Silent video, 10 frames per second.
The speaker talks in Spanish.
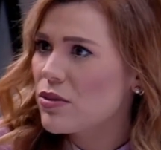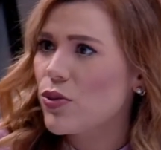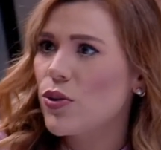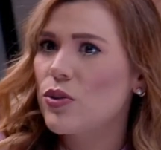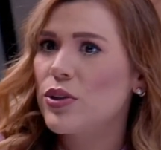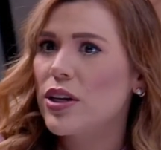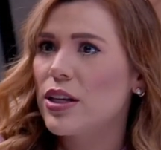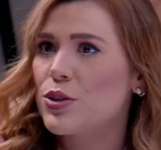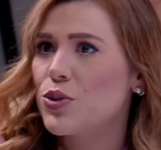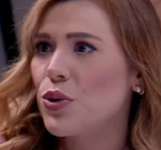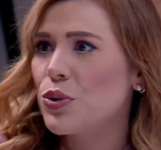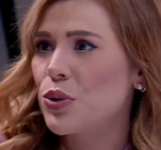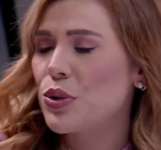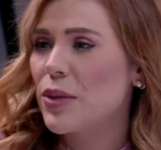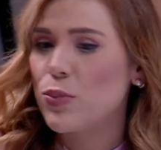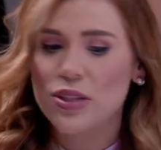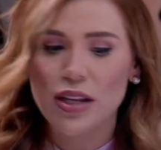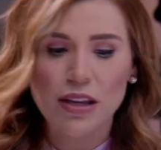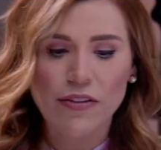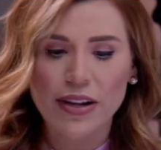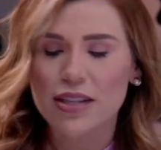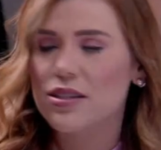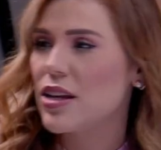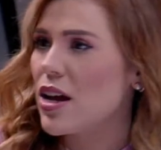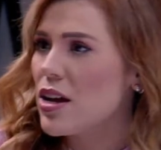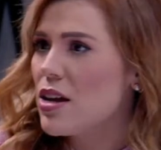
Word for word: fue una elección donde pues la diferencia